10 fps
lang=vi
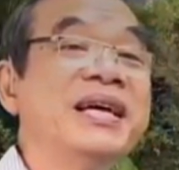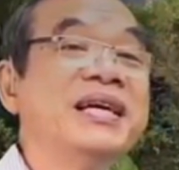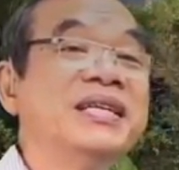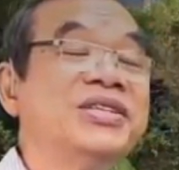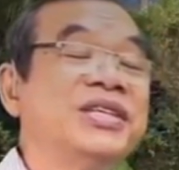
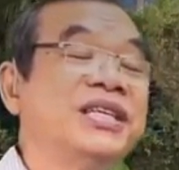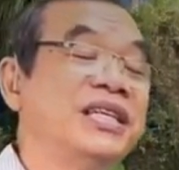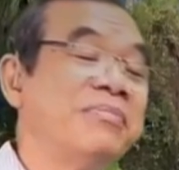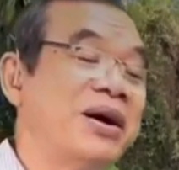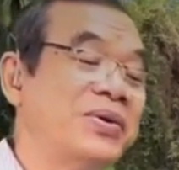
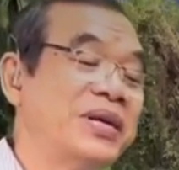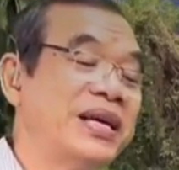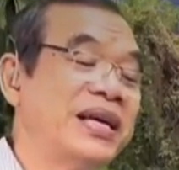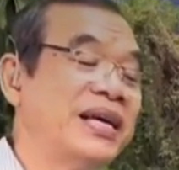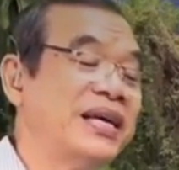Chuyện tâm
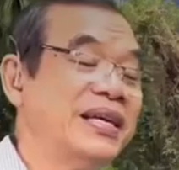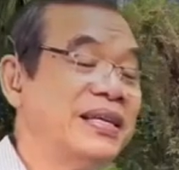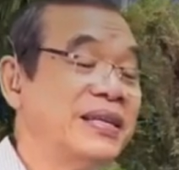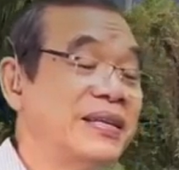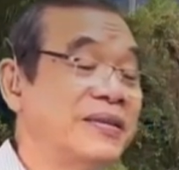tình
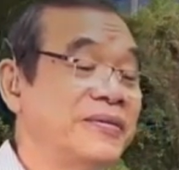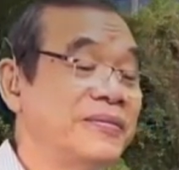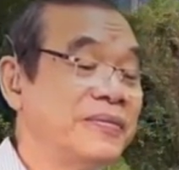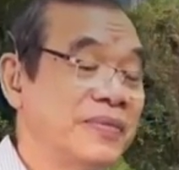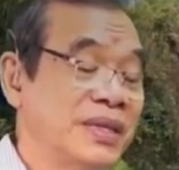thôi
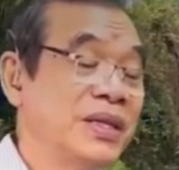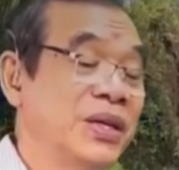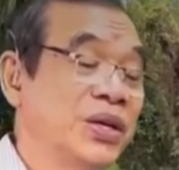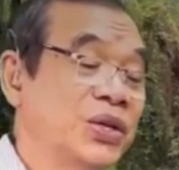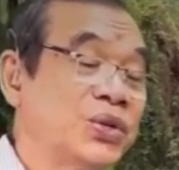đành
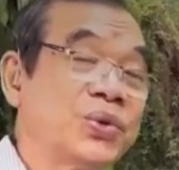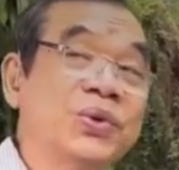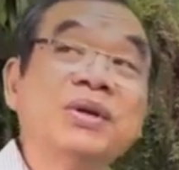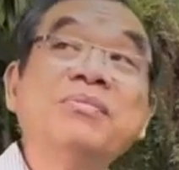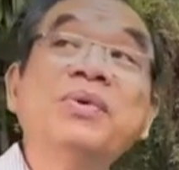dở
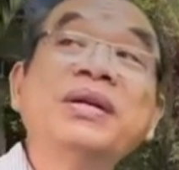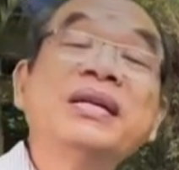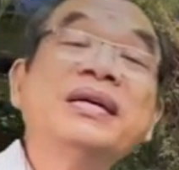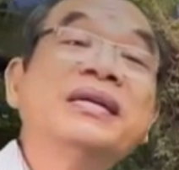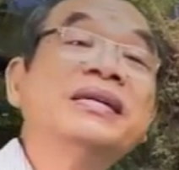
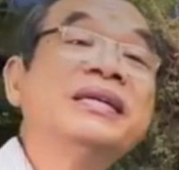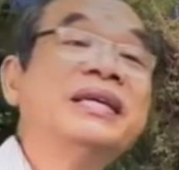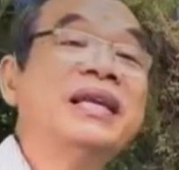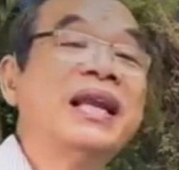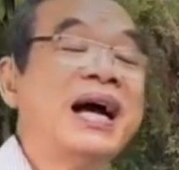dang, siết
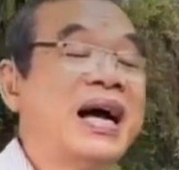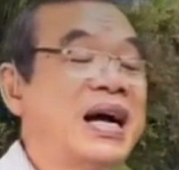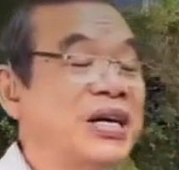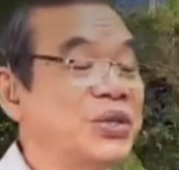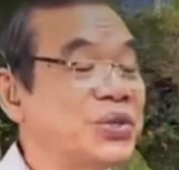tay
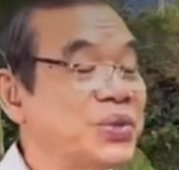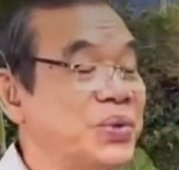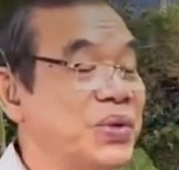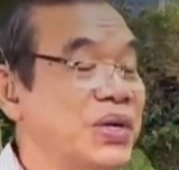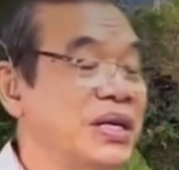
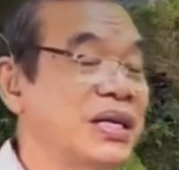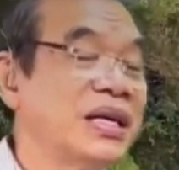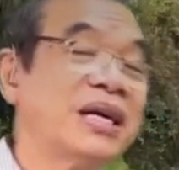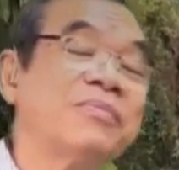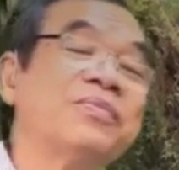nhau một
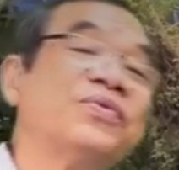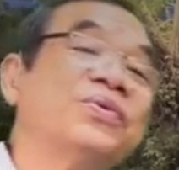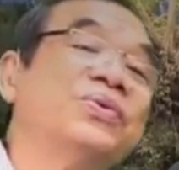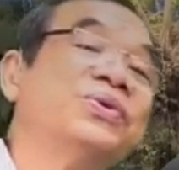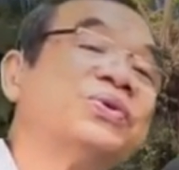
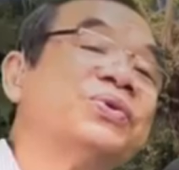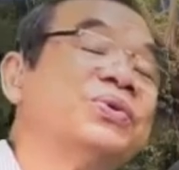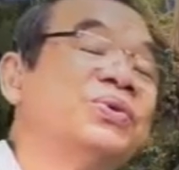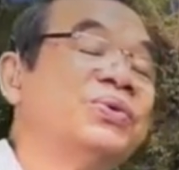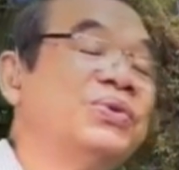lần,
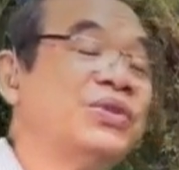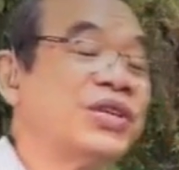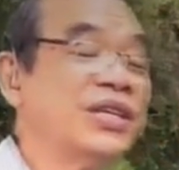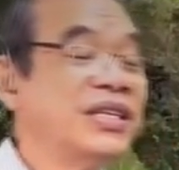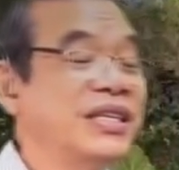kết chặt
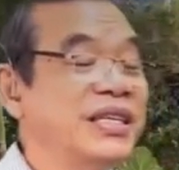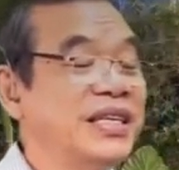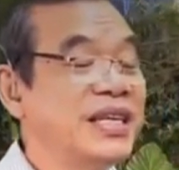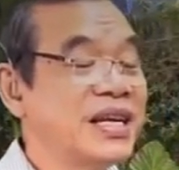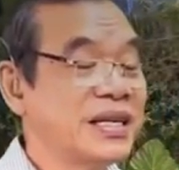
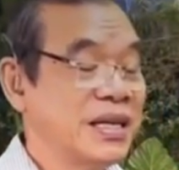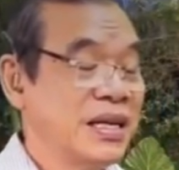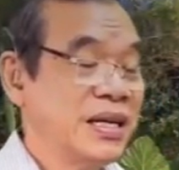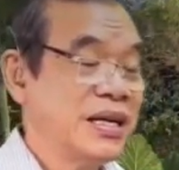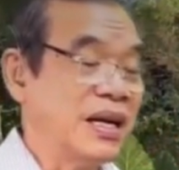tình
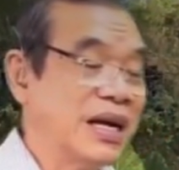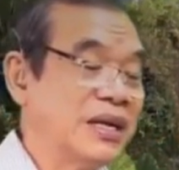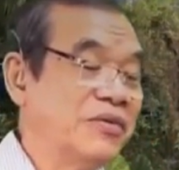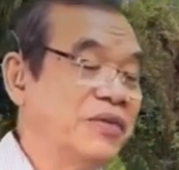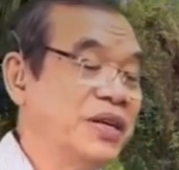bạn thân.